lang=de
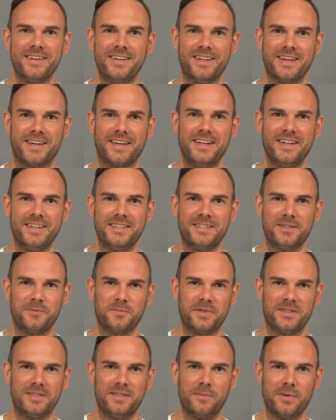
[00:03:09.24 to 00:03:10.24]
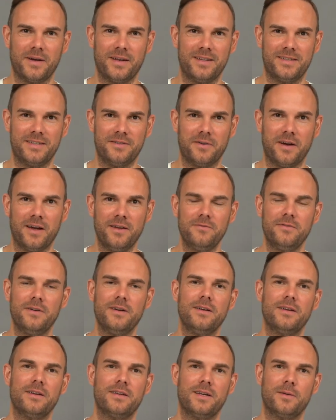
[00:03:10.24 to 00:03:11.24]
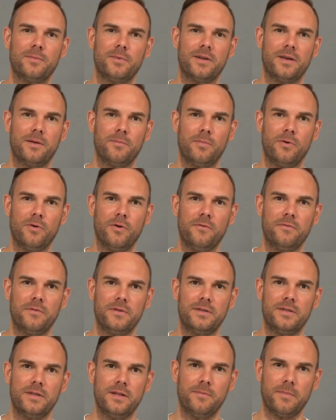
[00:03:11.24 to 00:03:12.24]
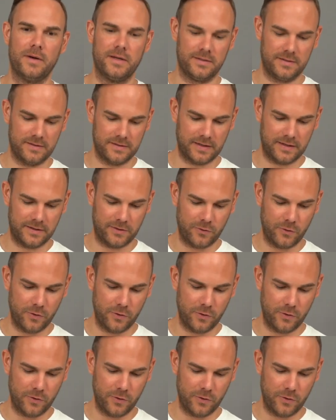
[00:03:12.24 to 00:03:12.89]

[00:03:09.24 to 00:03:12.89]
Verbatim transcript: In der Regel ist das Prinzip relativ einfach. Ich habe in einem Blow-Off-Ventil meistens einen